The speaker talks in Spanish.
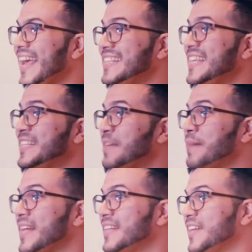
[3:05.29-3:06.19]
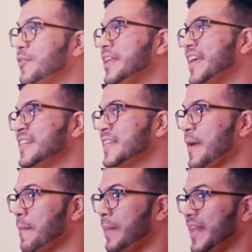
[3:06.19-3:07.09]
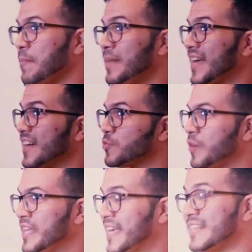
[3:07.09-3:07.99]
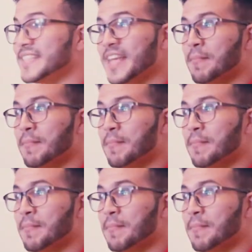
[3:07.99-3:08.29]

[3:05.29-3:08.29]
Existen varias teorías para explicar su origen, sin